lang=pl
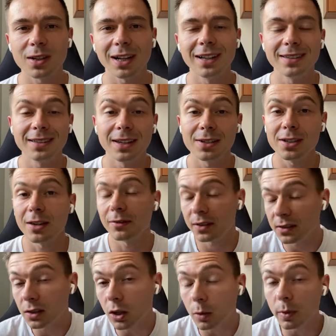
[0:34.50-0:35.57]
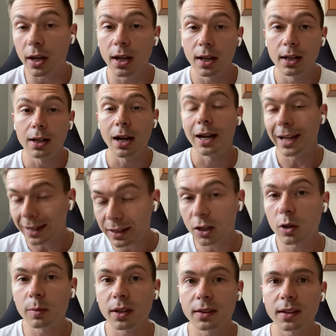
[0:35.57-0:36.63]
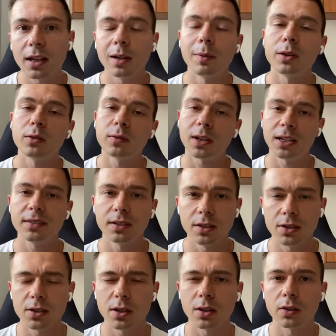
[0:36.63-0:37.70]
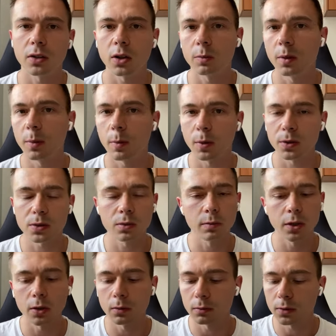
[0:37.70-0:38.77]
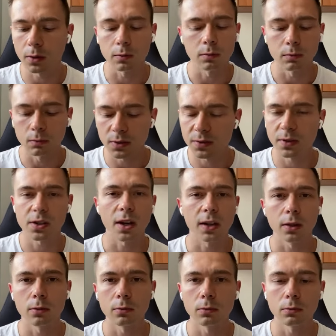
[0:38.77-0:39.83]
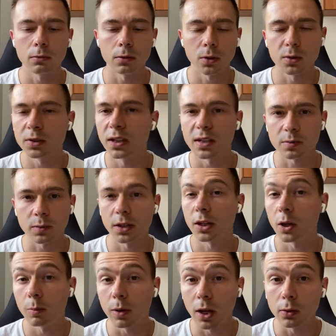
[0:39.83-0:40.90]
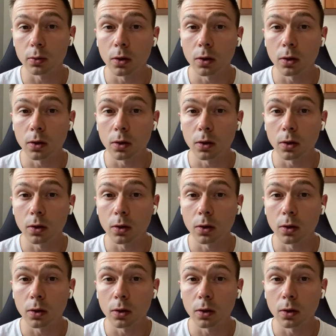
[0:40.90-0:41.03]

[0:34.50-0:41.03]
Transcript: kalistycznie, więc to robię. A jak nie robię tych elementów kalistycznych, to robię po prostu moją tą zwyczajną rutynę z mojego planu.